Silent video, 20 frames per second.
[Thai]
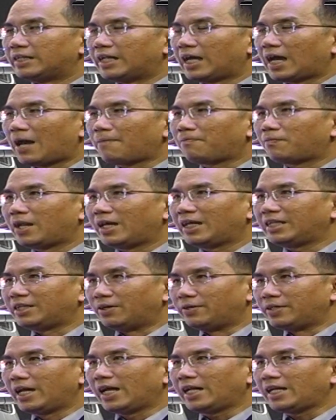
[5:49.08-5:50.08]
นะครับและ
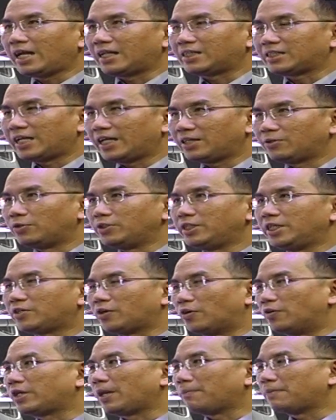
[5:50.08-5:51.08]
เดี๋ยวนี้เนี่ยเทคโนโลยี
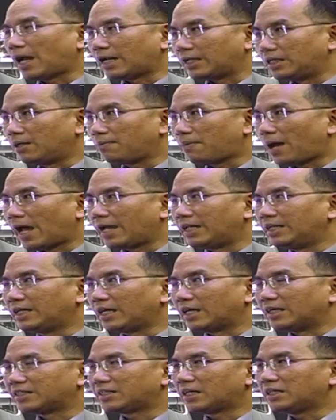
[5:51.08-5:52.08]
ของเข็มขัดนิรภัย
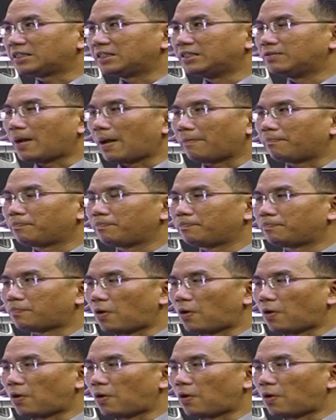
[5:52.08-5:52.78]
เนี่ยก็คือแบบ